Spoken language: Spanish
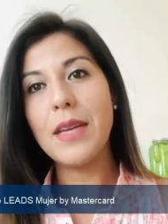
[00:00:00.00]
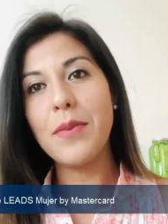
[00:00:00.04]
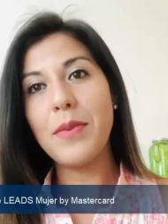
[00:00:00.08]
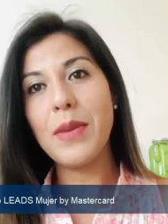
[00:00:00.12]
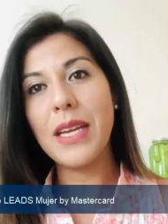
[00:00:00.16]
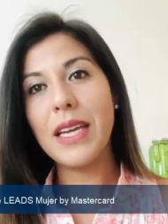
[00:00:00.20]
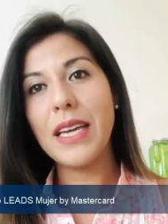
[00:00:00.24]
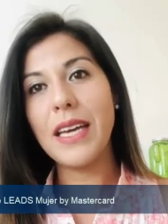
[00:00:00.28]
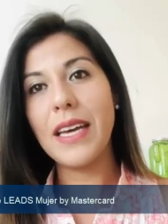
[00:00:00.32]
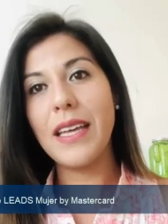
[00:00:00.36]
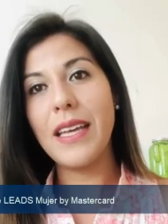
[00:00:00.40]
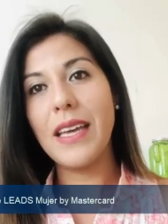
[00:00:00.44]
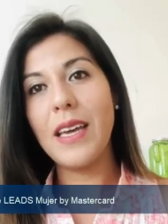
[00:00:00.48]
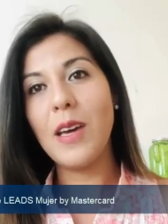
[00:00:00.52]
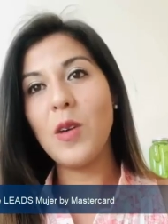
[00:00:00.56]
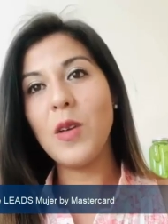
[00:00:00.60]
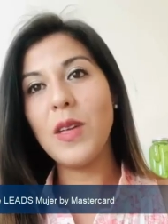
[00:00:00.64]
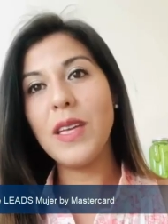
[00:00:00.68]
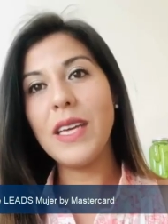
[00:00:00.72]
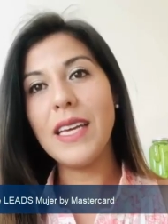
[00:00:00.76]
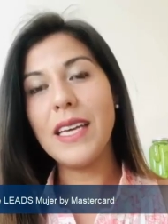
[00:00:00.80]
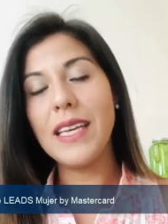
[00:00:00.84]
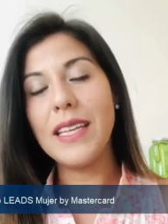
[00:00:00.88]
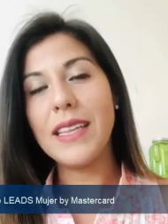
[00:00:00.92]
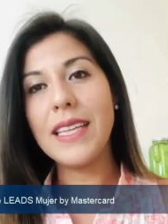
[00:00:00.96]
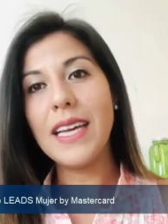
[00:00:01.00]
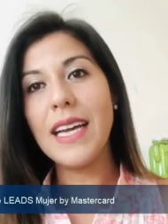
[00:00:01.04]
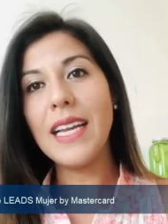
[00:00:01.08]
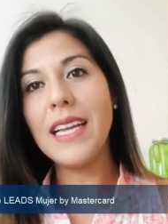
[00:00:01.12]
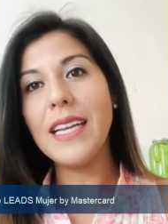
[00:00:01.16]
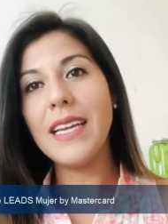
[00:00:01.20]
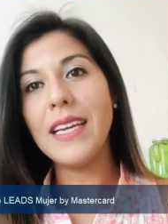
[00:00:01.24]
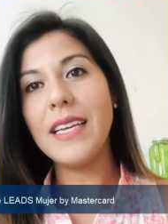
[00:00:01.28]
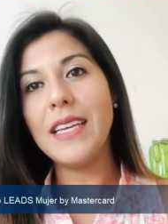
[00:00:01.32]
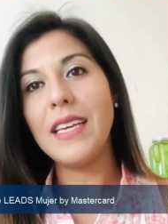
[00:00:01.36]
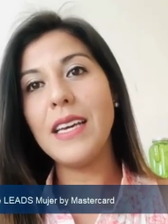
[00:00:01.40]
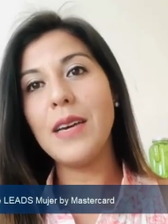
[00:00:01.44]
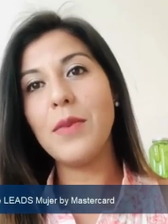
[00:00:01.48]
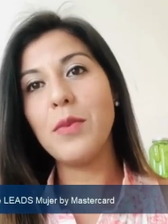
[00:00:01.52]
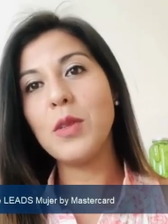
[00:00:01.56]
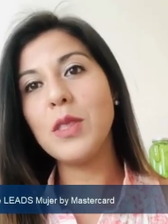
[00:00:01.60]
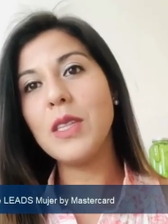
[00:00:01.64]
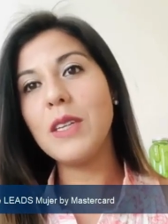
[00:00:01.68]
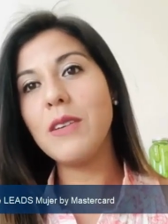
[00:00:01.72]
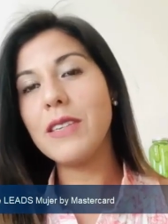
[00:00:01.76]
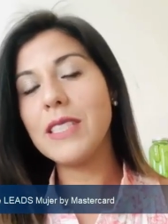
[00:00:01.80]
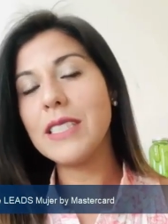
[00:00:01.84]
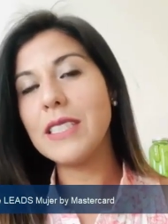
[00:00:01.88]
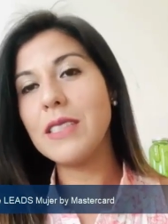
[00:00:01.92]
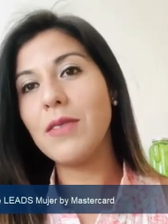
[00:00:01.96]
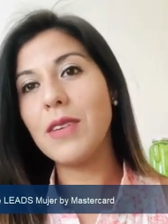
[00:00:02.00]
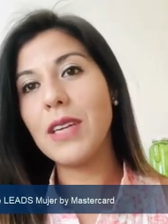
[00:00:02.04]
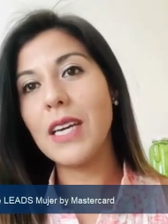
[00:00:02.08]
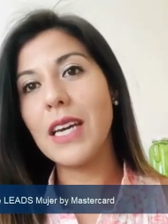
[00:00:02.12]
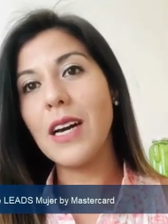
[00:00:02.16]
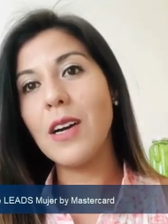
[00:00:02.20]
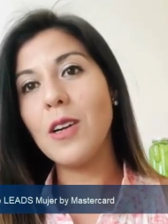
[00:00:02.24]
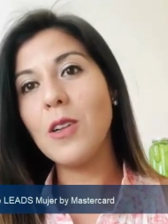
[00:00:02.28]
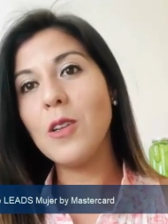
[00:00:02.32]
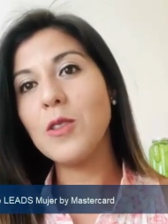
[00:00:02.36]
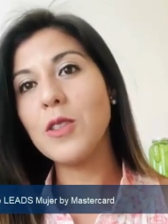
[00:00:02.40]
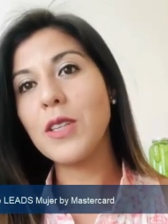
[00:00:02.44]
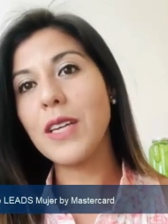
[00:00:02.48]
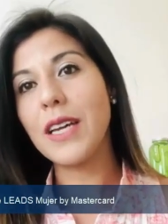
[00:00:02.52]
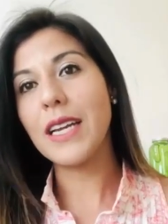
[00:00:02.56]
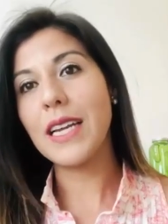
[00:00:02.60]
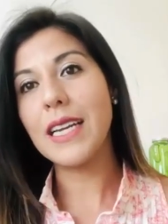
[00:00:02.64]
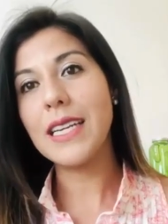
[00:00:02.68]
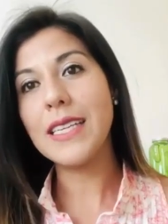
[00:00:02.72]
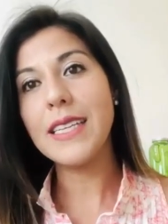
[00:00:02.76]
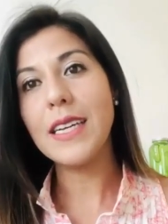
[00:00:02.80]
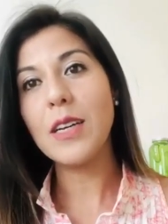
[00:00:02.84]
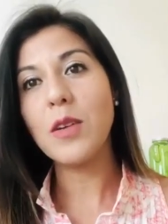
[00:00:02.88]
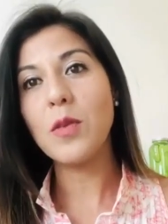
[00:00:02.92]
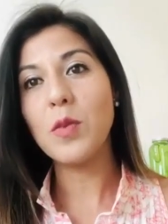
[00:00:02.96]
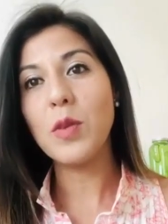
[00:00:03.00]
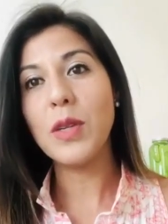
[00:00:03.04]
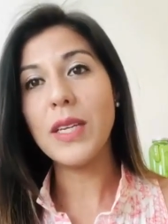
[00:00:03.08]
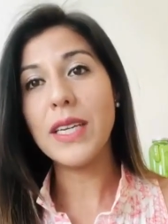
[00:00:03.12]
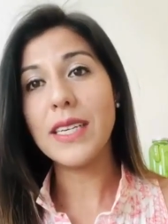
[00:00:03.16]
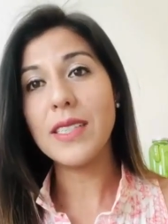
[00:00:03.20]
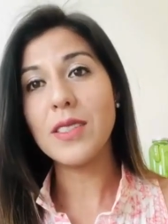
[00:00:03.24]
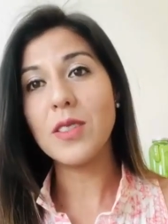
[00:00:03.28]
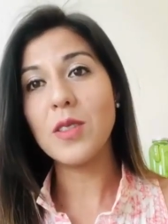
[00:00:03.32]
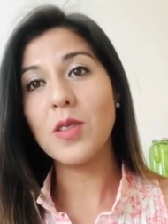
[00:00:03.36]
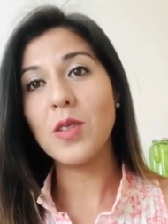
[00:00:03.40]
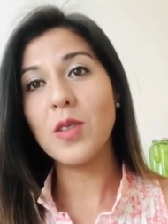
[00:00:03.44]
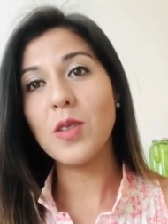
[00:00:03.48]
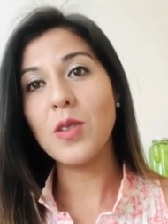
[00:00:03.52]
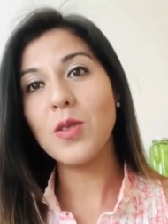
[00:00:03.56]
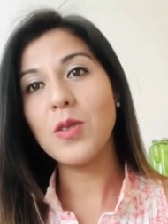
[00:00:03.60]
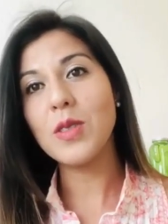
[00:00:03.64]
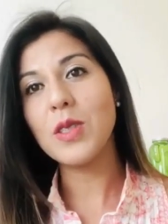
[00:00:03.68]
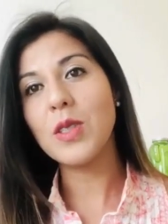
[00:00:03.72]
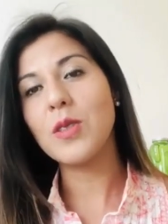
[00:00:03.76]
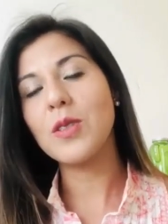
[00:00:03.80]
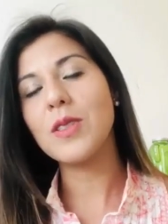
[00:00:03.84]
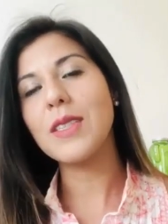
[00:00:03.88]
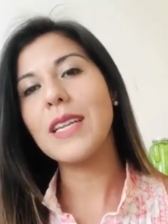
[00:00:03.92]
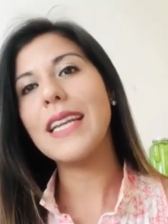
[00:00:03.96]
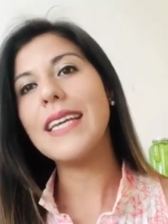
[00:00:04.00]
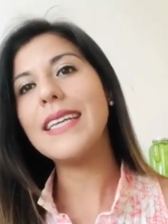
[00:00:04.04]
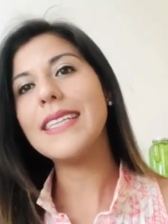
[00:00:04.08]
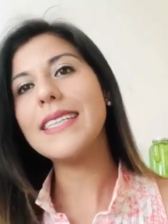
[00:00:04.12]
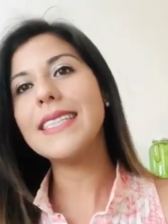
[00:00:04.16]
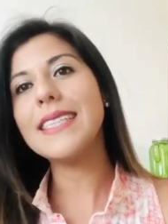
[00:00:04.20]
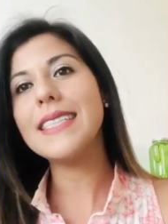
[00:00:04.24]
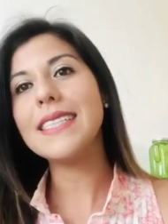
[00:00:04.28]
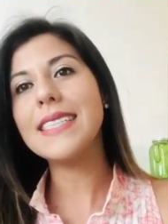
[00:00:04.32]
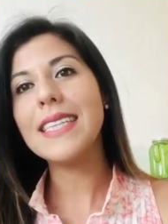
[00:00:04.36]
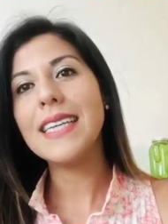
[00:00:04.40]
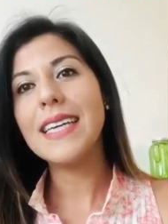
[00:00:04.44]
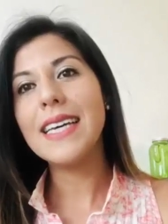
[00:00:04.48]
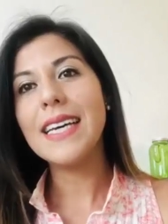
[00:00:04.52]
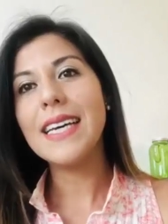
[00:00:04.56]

de mercadeo digital y hemos diversificado los canales de comunicación con nuestros clientes,